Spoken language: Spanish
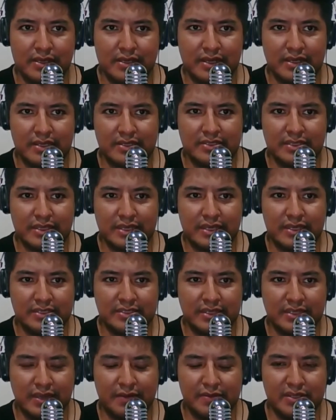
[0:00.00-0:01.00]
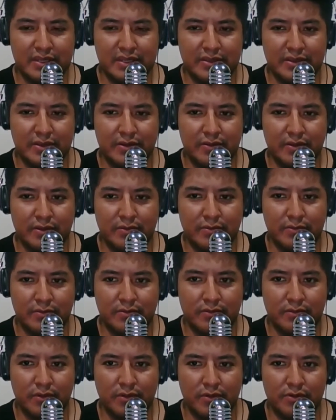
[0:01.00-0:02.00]
Casi, casi nada más le dieron
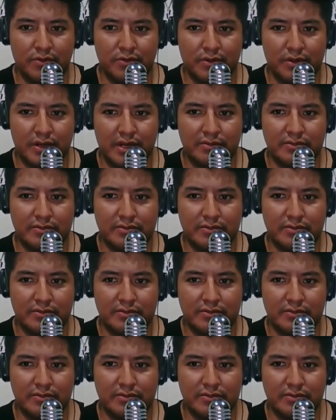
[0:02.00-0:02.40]
uno o dos